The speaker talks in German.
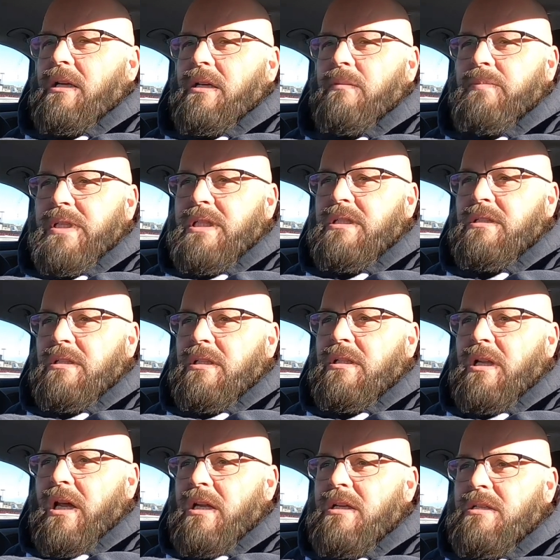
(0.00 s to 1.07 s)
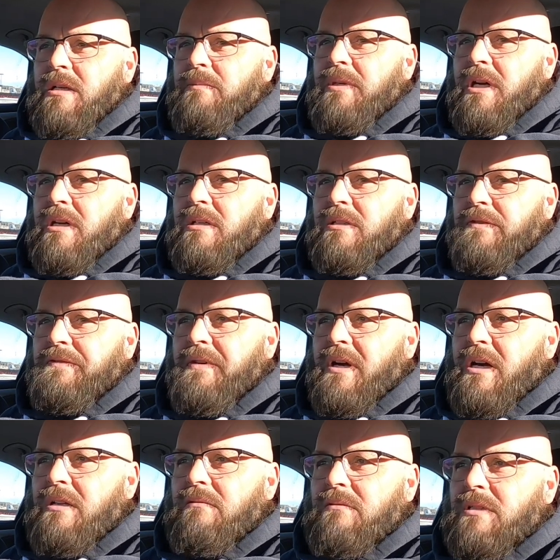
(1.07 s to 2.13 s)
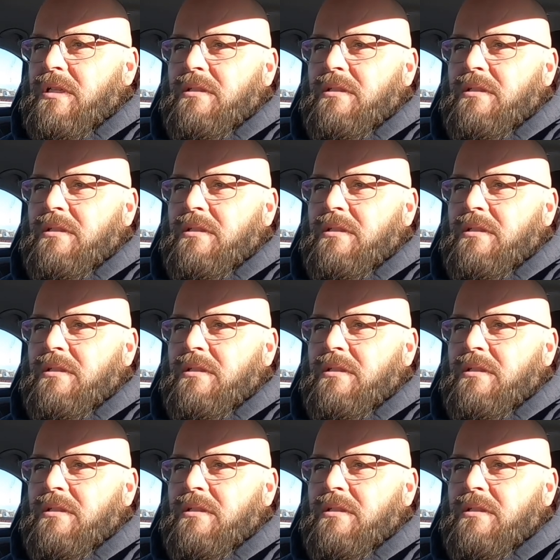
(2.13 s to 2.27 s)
Dann bin ich den anderthalb Jahre gefahren und